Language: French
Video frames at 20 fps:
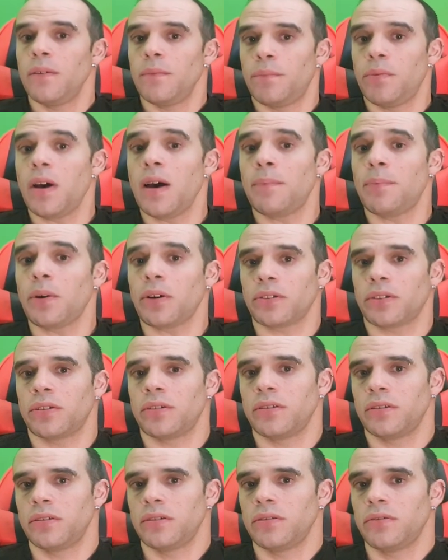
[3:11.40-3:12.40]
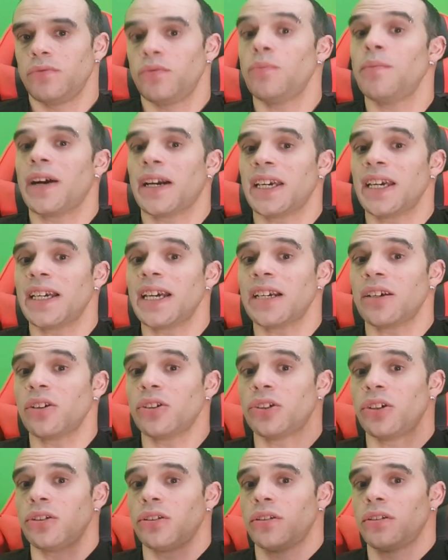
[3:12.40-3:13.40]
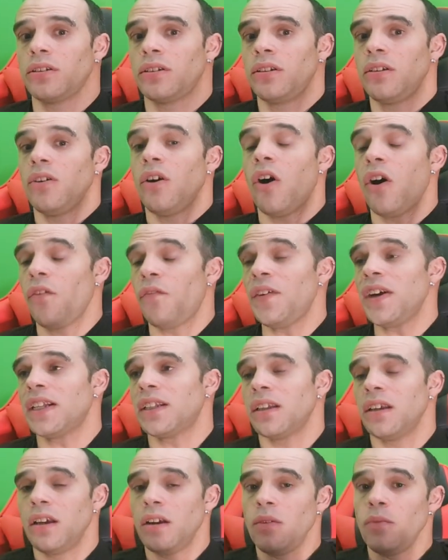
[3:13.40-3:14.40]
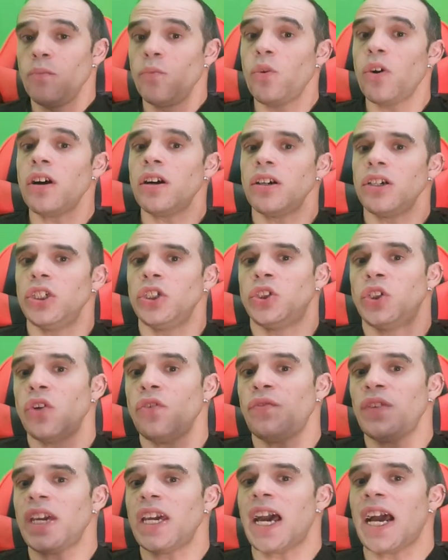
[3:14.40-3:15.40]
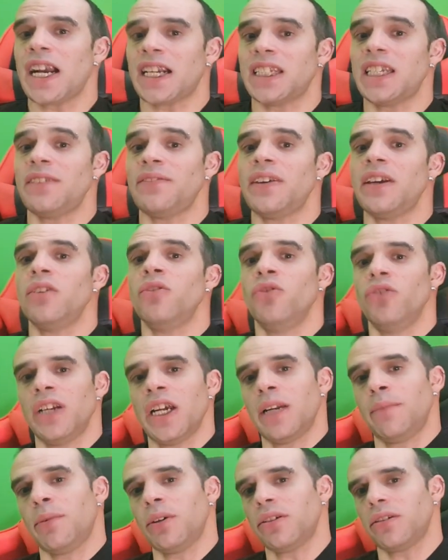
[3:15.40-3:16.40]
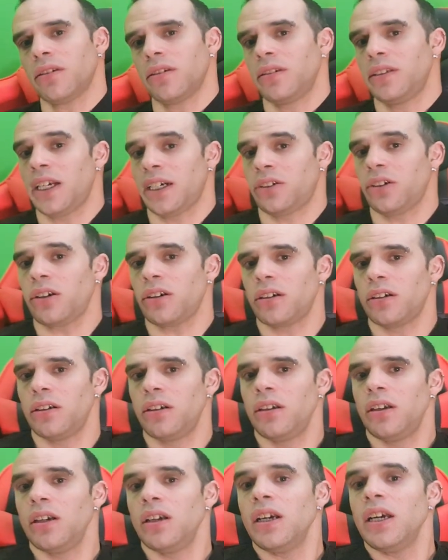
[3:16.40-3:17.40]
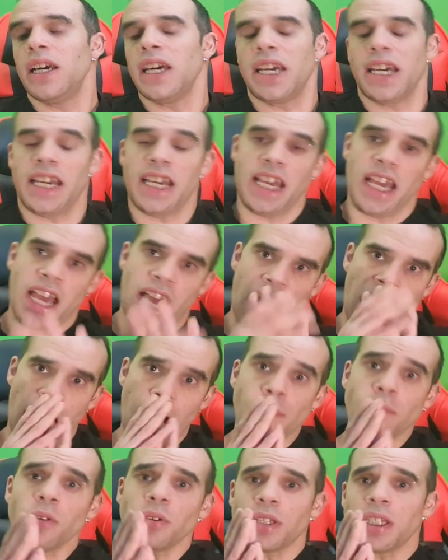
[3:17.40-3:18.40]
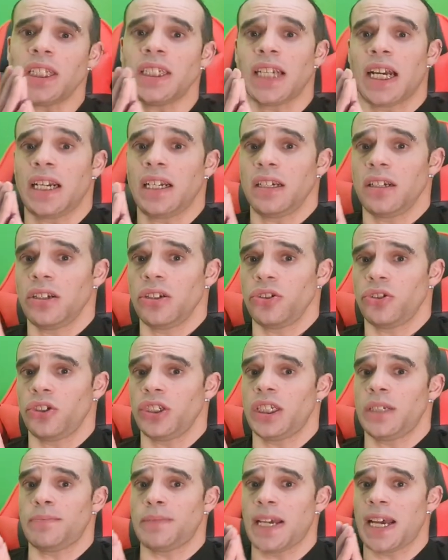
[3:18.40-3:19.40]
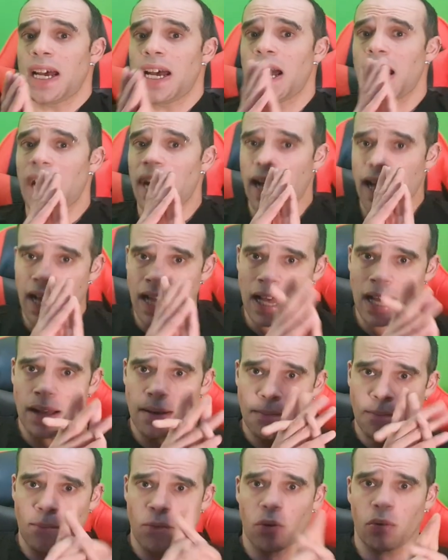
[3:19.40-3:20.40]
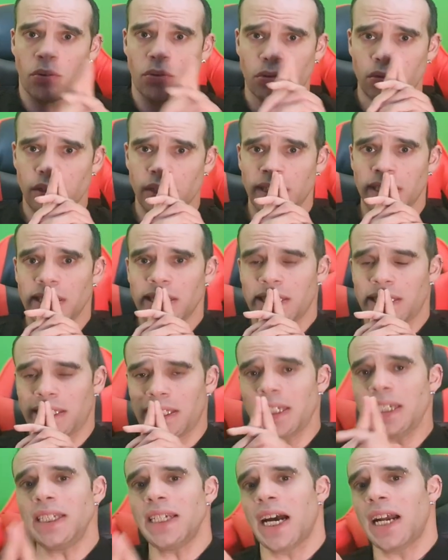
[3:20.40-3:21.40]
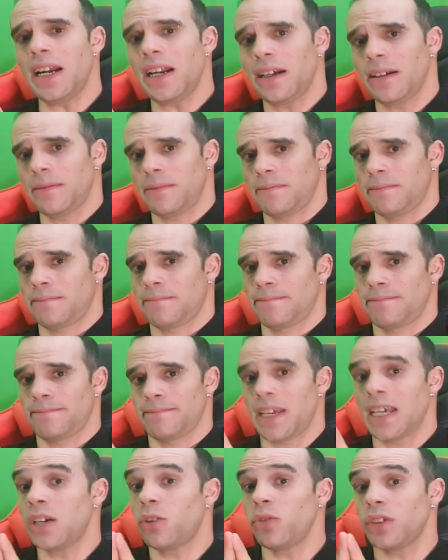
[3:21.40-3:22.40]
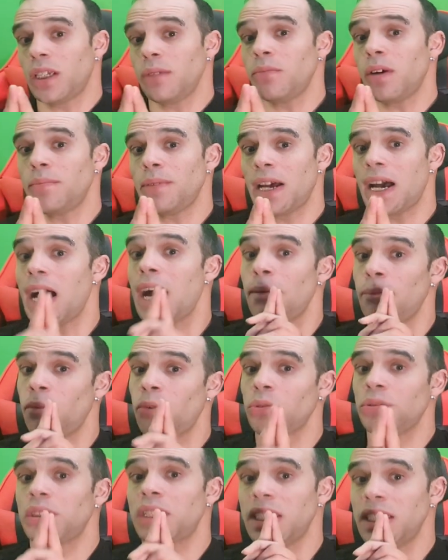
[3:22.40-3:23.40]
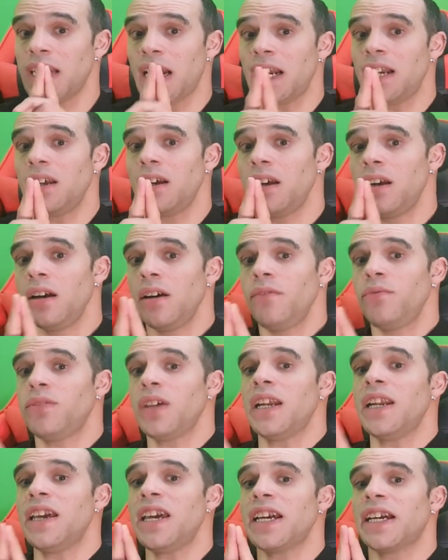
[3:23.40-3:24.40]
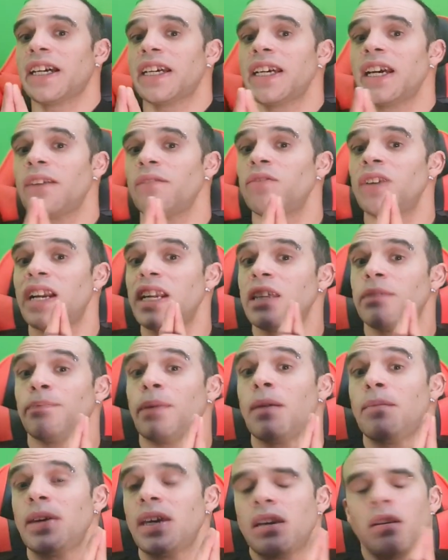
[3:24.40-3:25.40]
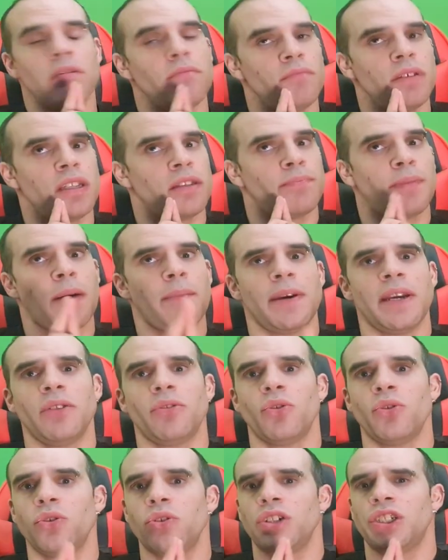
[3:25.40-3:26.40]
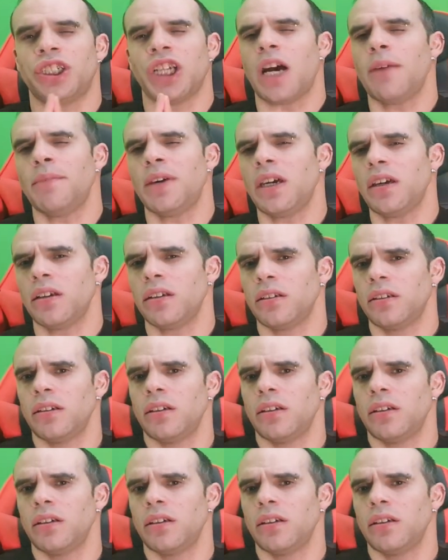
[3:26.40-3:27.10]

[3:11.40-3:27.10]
peu importe. Vous marquez quelque chose. En fait, moi, je vais activer le netbot. D'accord Et à mon signal, je dis bien à mon signal. Écoutez-moi bien, à mon signal, vous allez écrire, vous allez spammer, mais spammer de jamais